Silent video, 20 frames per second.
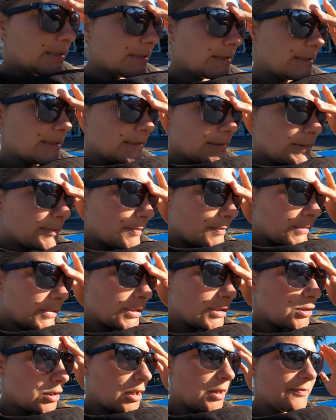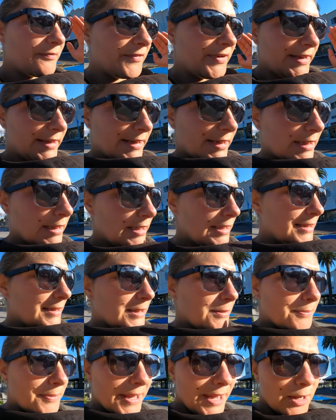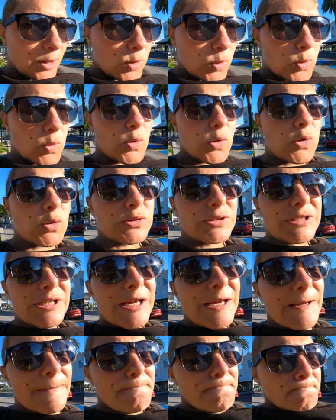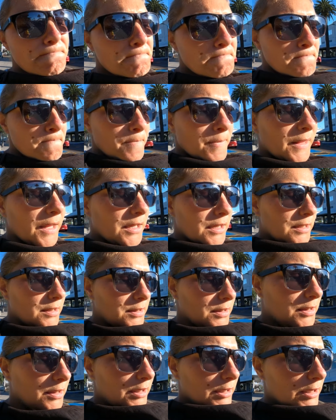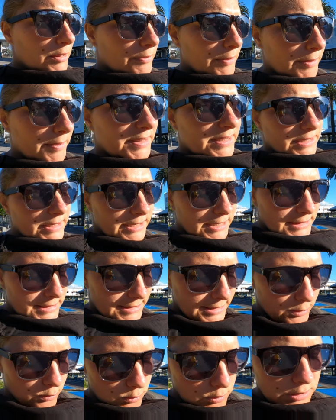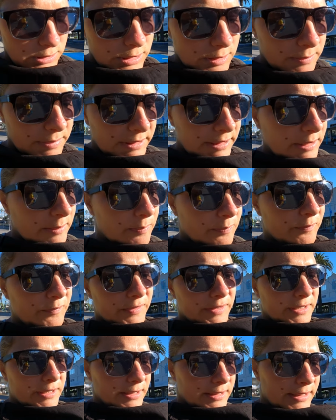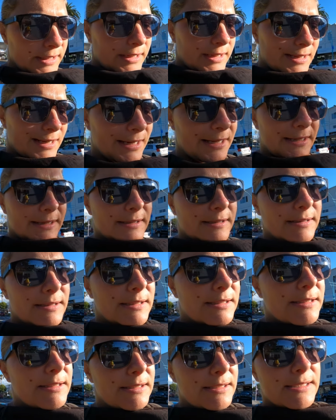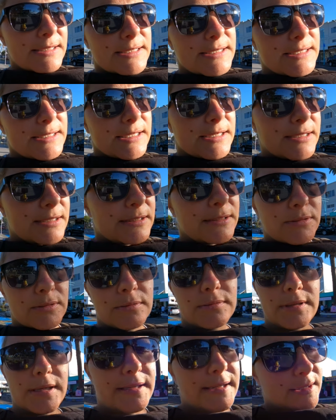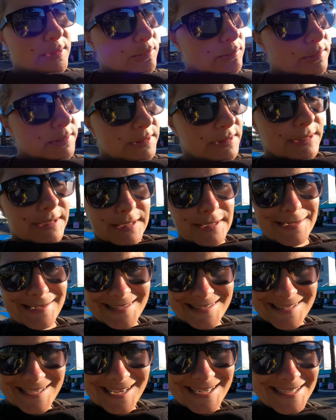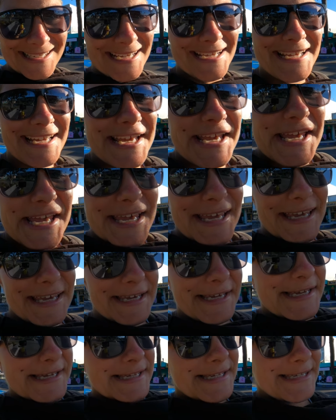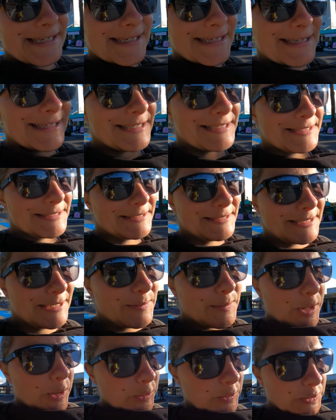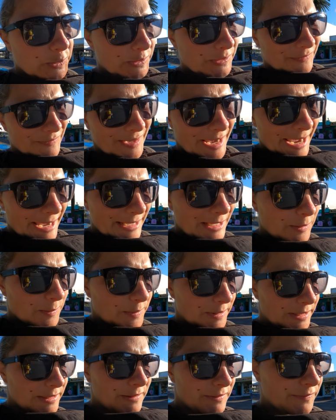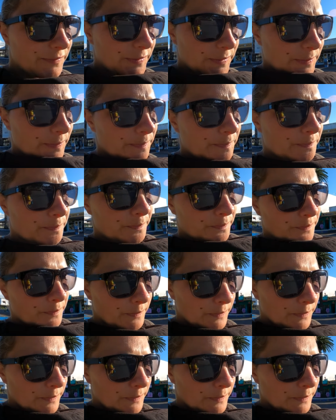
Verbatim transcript: ähm, da haben wir ja dann den Berg hoch und äh, ich war mit den Kids dann unten geblieben, weil der Kleine ist ja, oder der Große eher gesagt, ist äh, im Auto irgendwie eingepennt vom,